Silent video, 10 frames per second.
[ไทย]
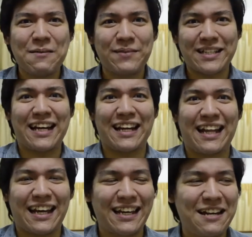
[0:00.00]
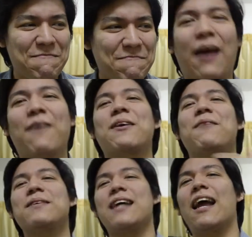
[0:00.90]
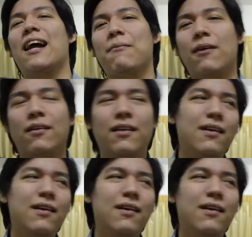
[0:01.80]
มันจะเกิดอะไรขึ้นความจริงก็ไม่ใช่หรอกครับก็